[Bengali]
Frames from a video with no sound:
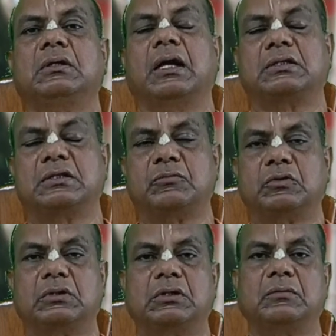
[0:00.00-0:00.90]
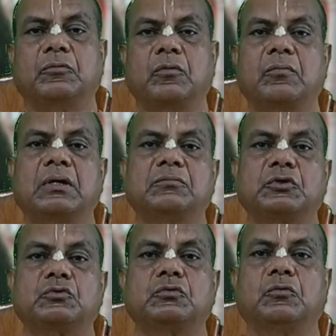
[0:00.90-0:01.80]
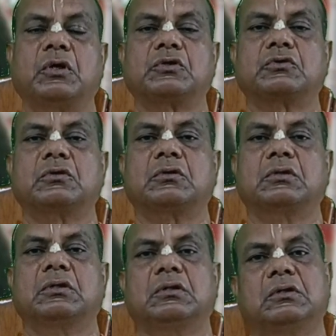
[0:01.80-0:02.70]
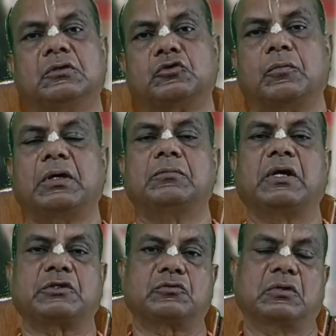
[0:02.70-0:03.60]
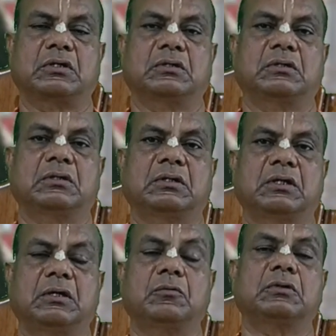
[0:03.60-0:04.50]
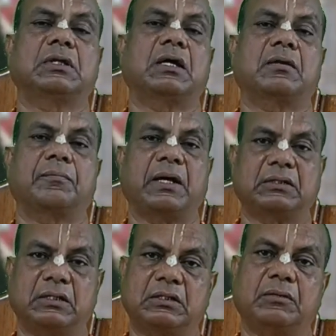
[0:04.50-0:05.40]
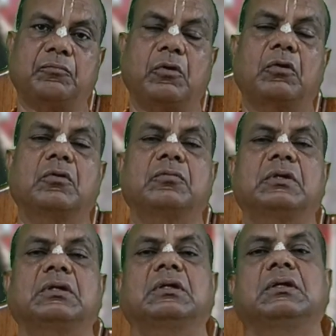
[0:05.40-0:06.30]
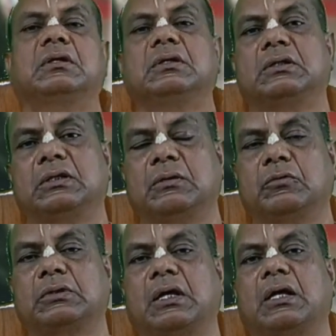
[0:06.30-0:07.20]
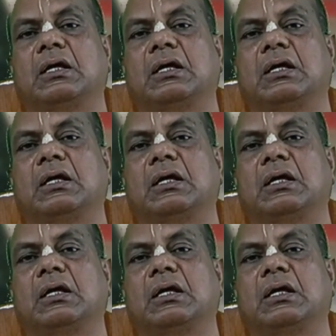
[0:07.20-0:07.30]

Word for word: গাছের মধ্যে ব্রহ্মা বিষ্ণু মহেশ্বর সবাই বাস করেন এবং তার পাতাতে পল্লবে দেবতা